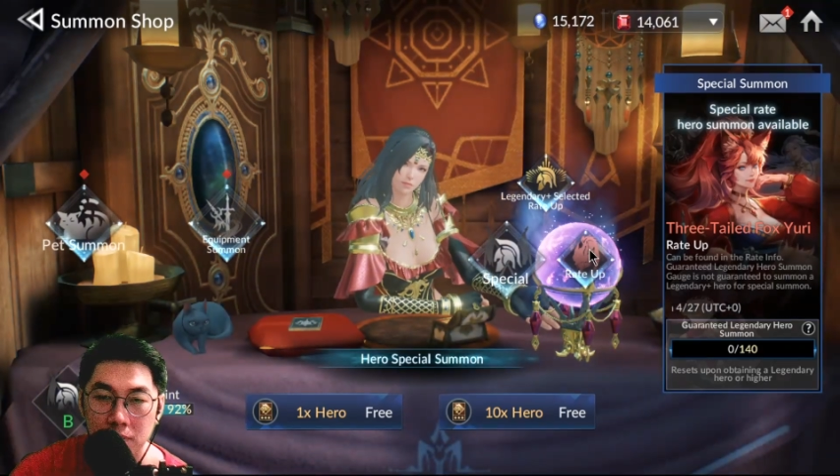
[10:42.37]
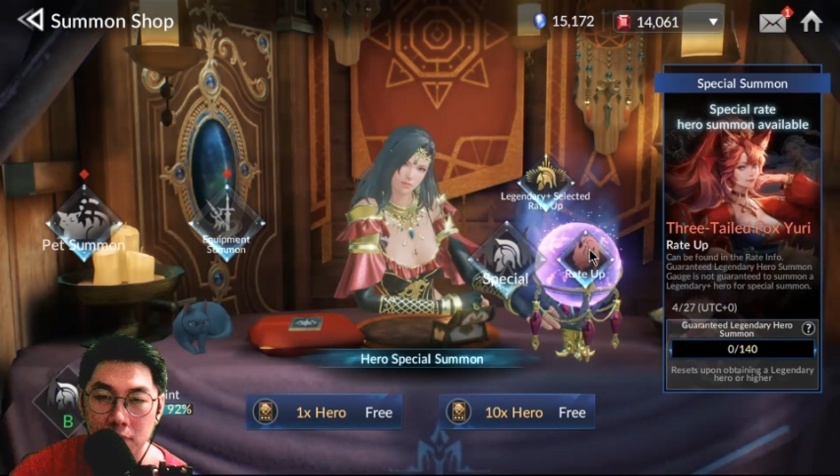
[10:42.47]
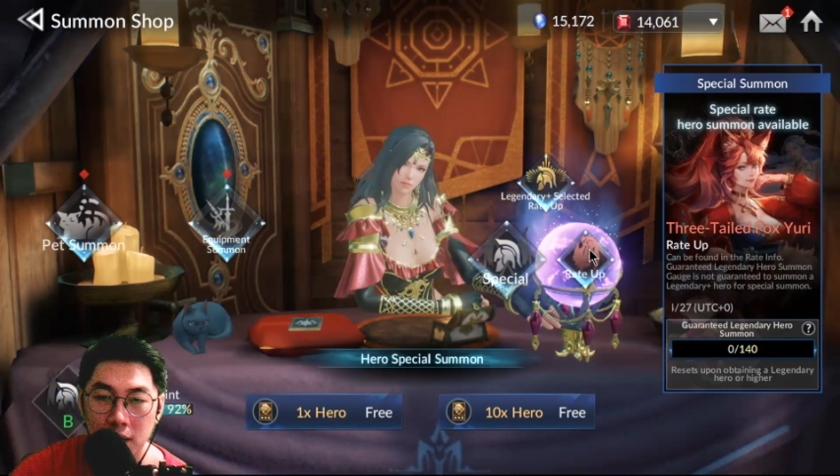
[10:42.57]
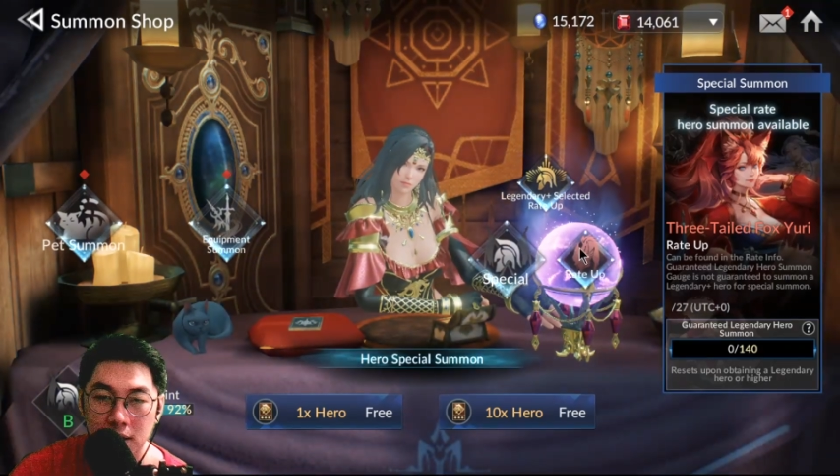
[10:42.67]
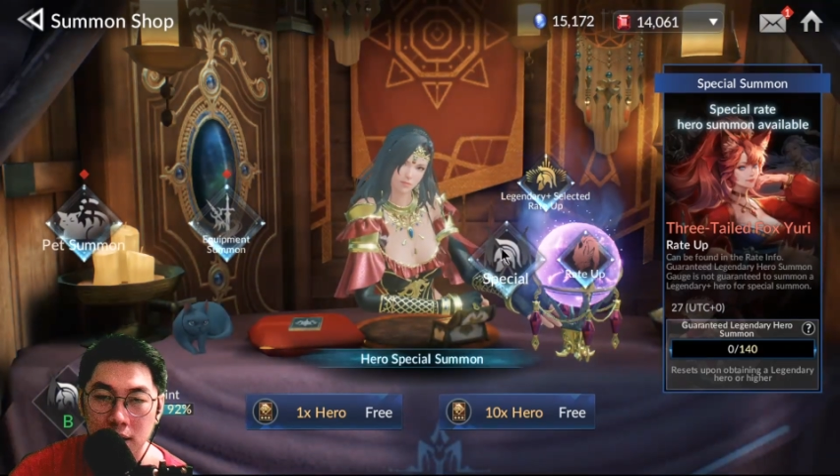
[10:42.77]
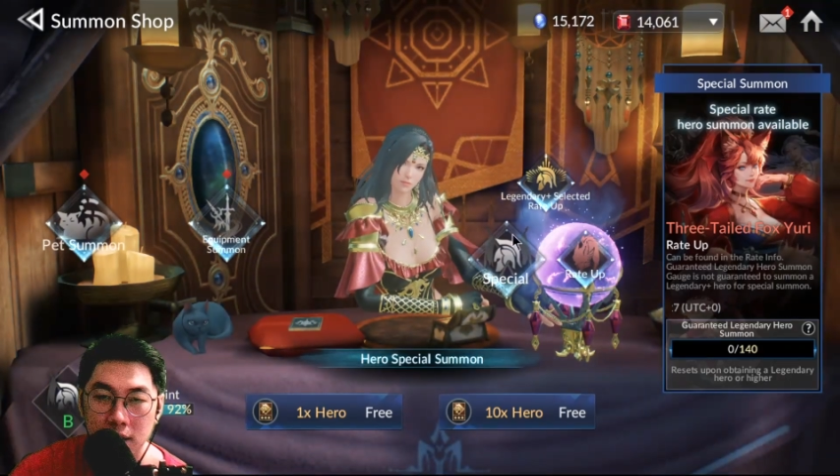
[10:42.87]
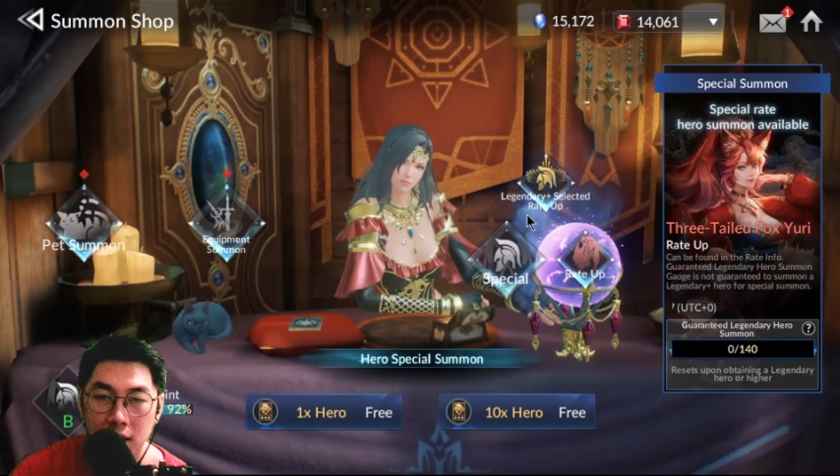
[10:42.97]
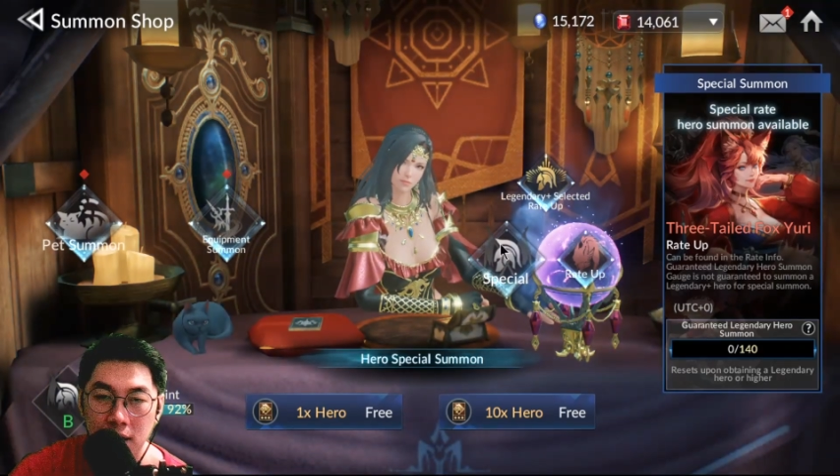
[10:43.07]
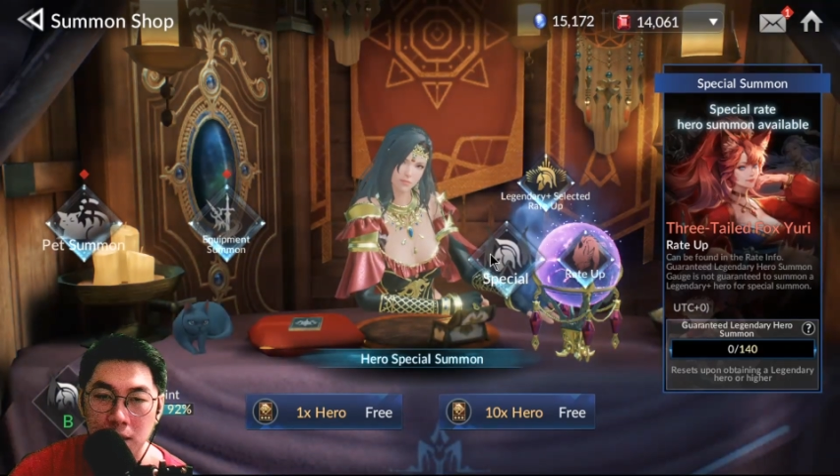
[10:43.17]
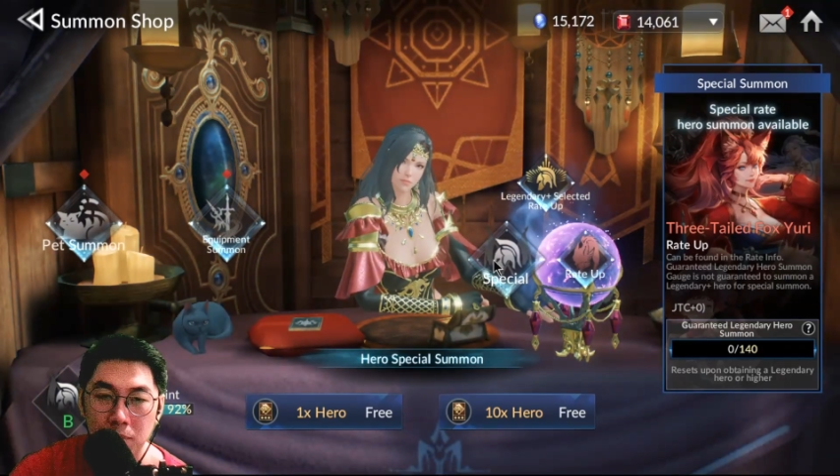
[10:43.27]
yang di
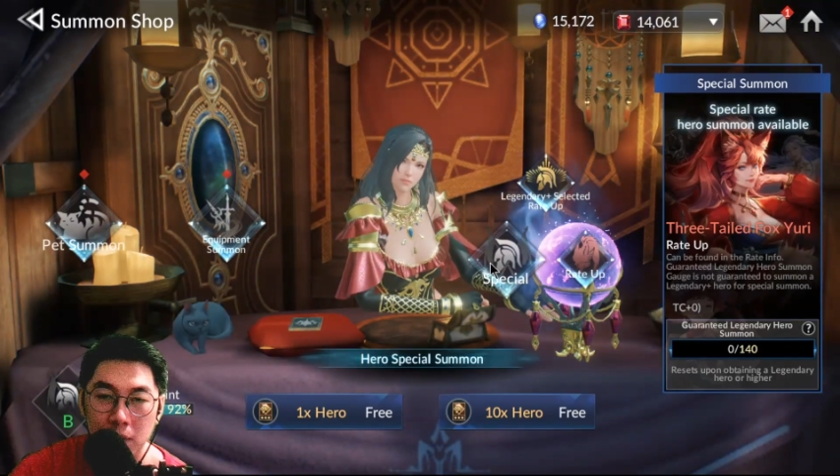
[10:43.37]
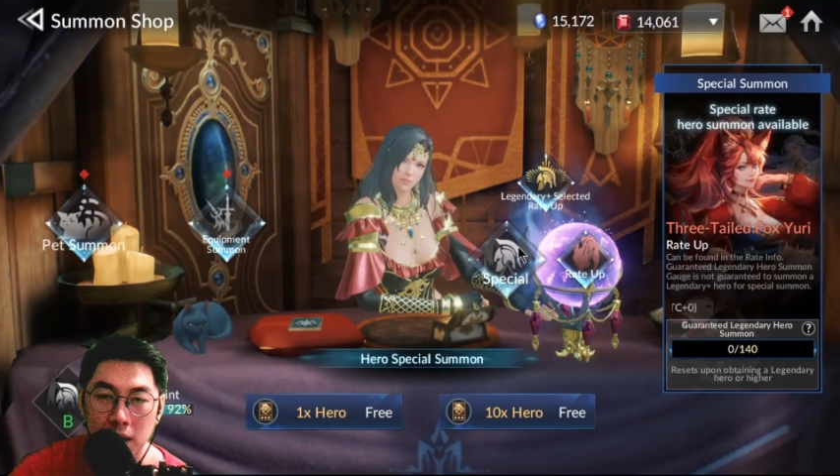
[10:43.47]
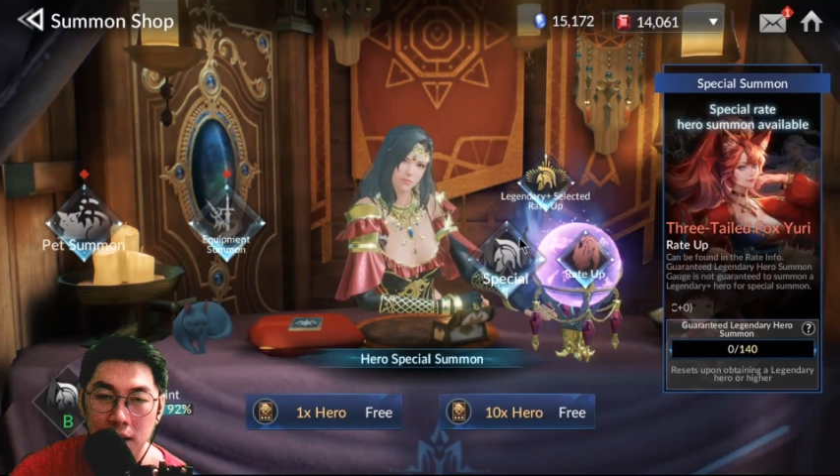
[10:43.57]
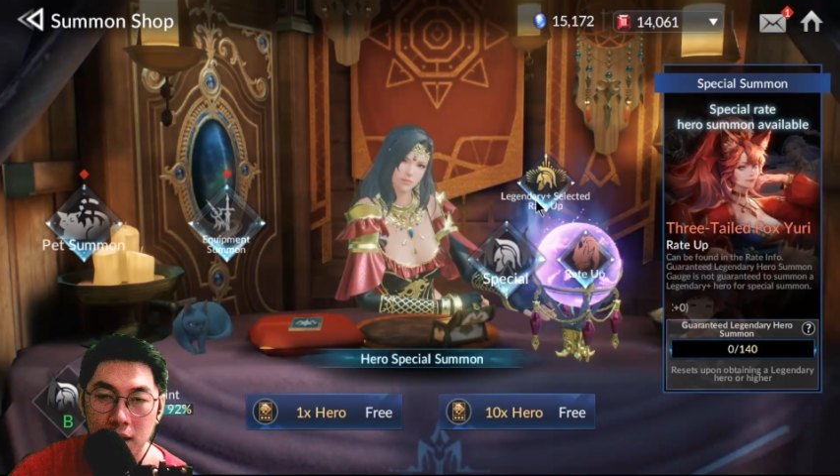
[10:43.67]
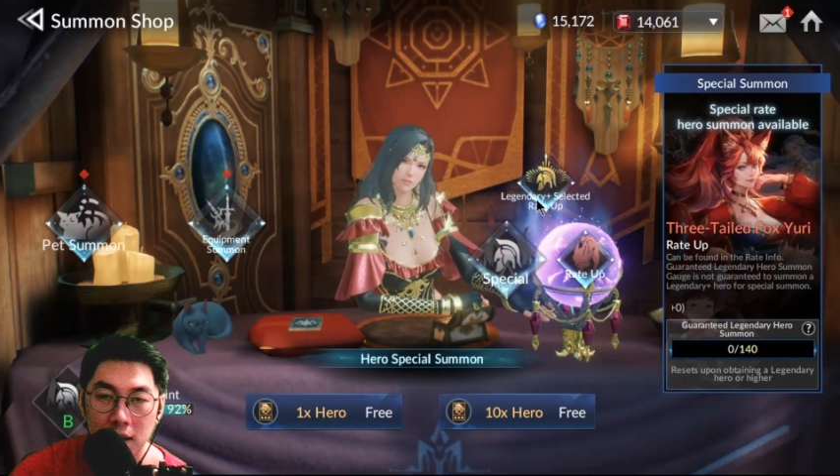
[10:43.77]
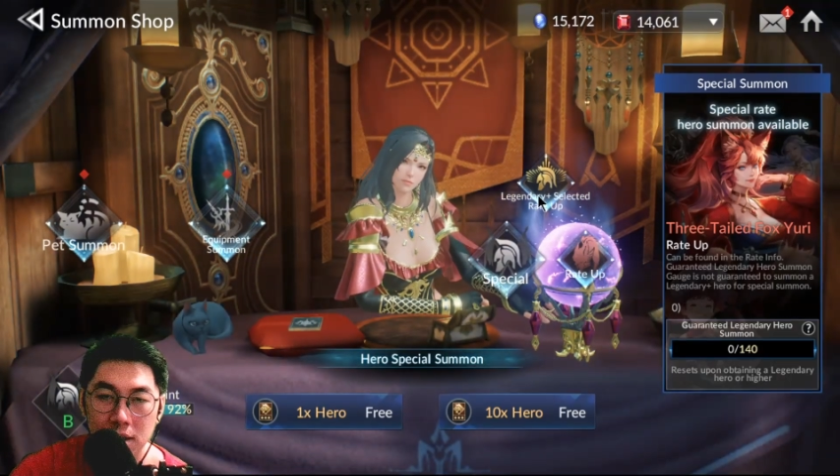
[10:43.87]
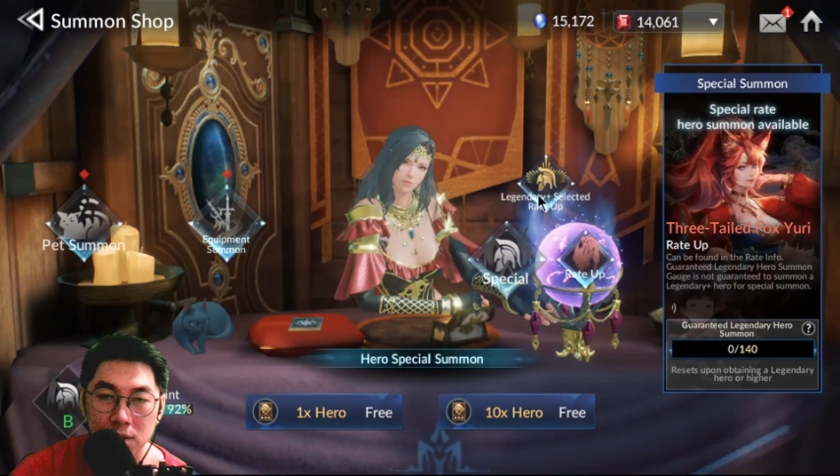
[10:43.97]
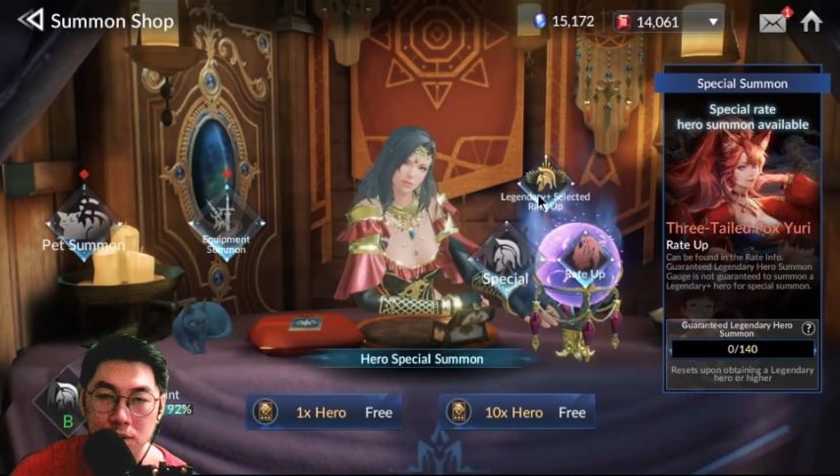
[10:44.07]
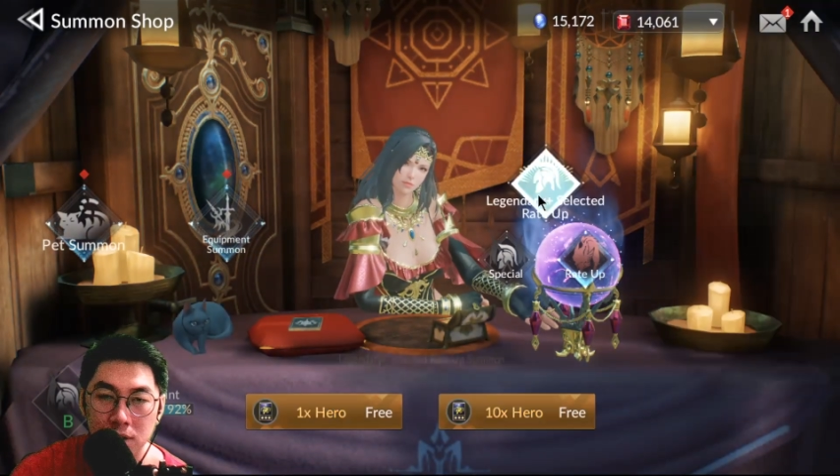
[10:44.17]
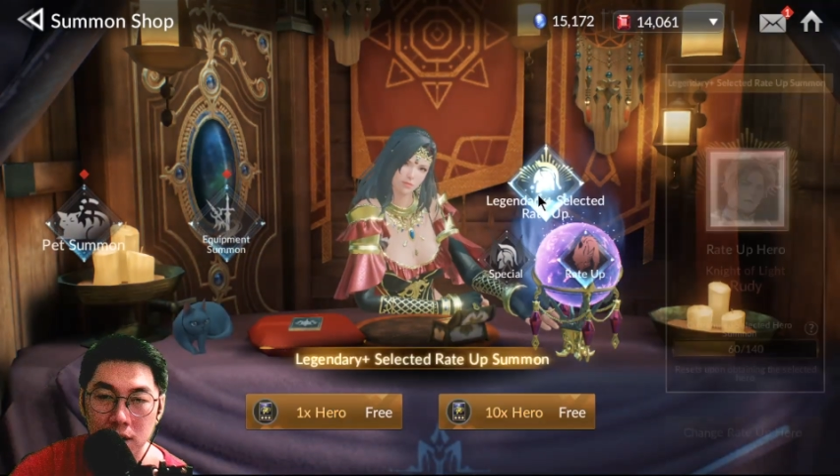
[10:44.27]
red up banner kiri
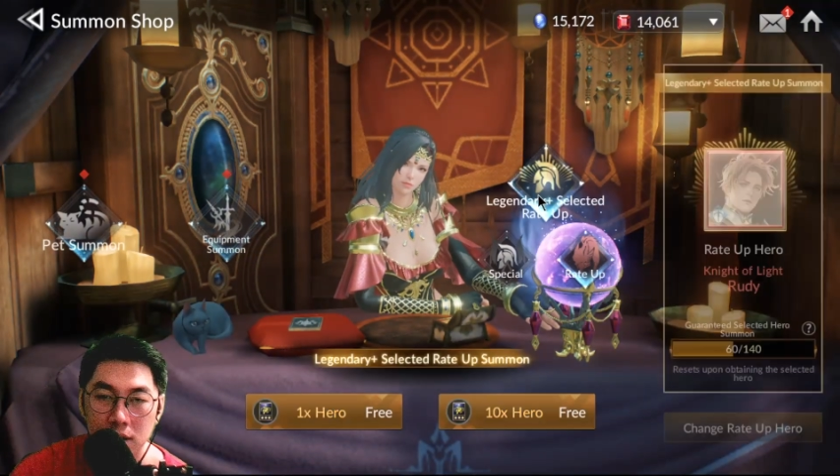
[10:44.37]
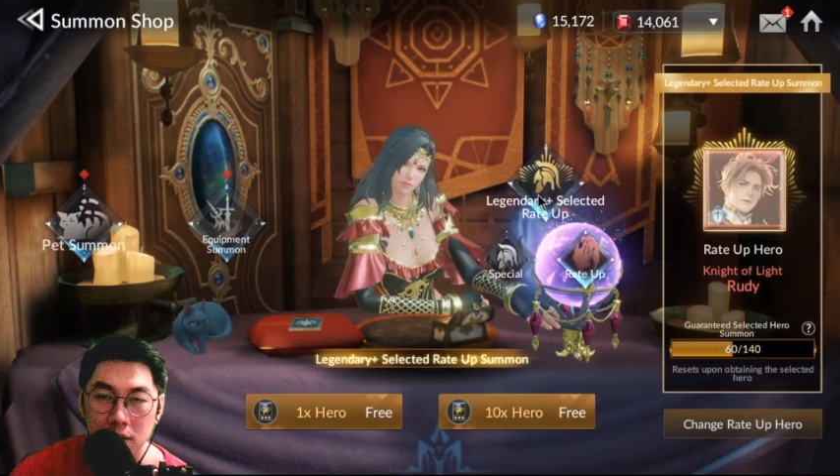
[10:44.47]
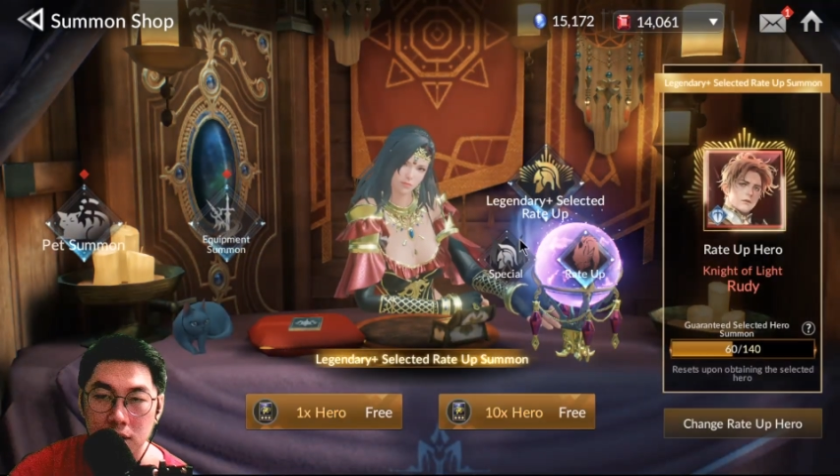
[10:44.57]
Yuri